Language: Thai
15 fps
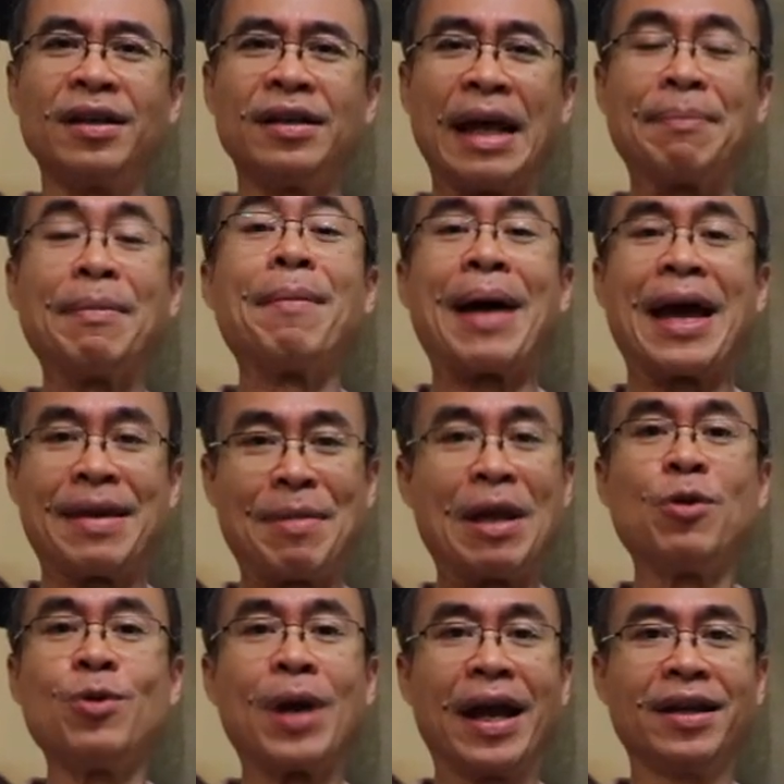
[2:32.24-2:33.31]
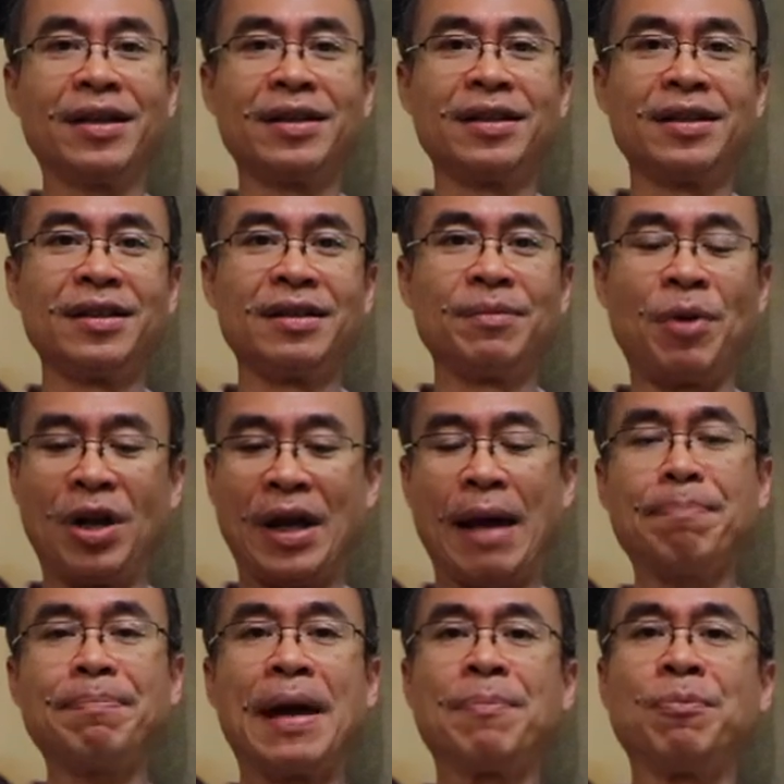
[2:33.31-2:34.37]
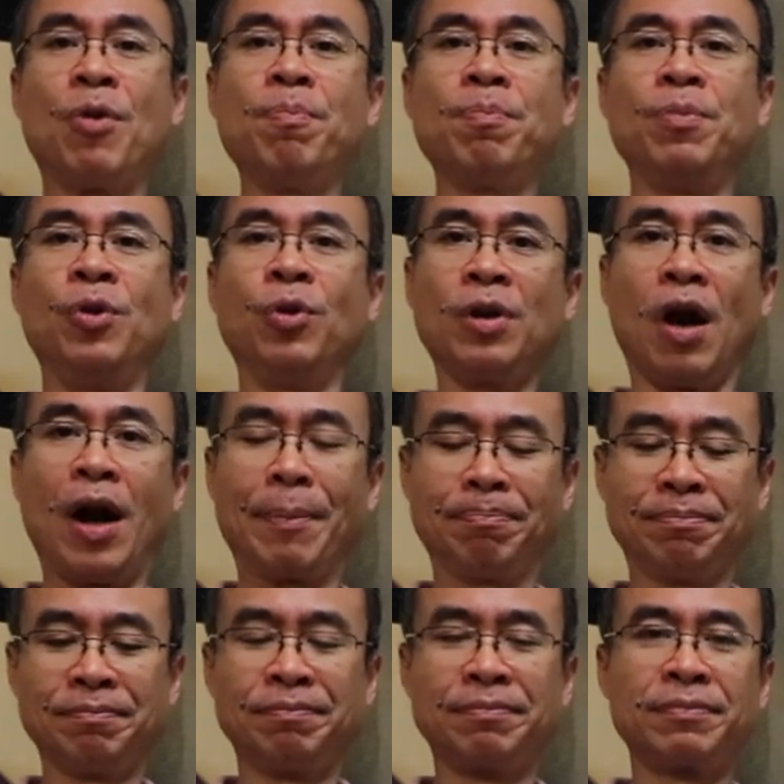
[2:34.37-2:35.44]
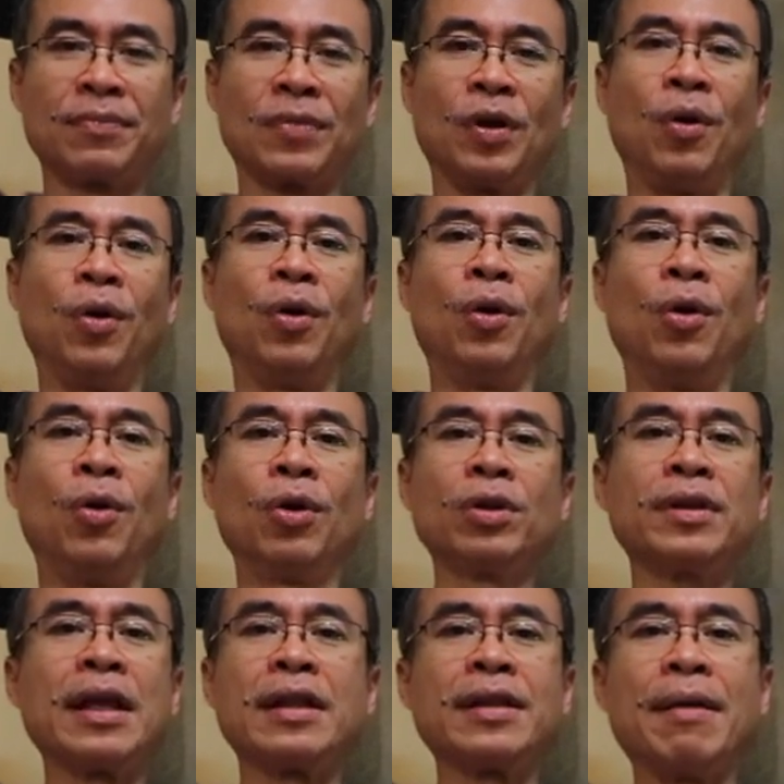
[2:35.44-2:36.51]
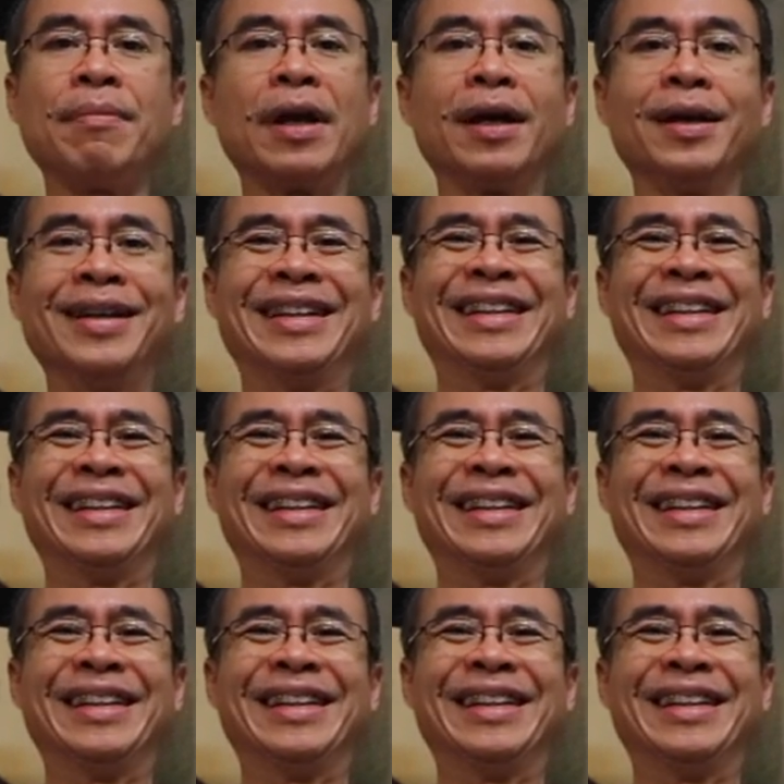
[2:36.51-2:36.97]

เด็กใหม่ ๆ ไม่รู้ไง พอรับไปปุ๊บ ลุงน้องครับ โอ้โห ติดเต็มเลย